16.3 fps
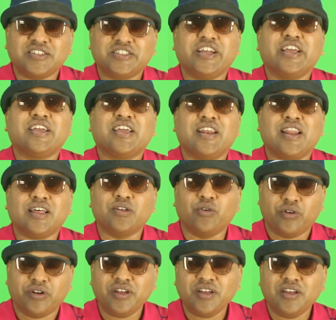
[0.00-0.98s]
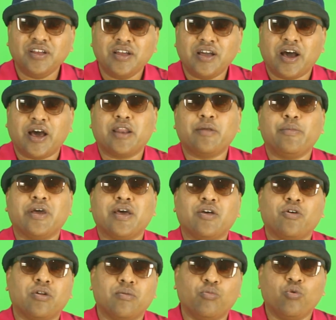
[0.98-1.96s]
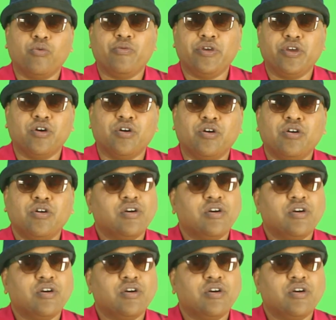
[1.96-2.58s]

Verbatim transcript: ஷேக் இல்லாத ஒரு அருமையான ஒரு மூவியோ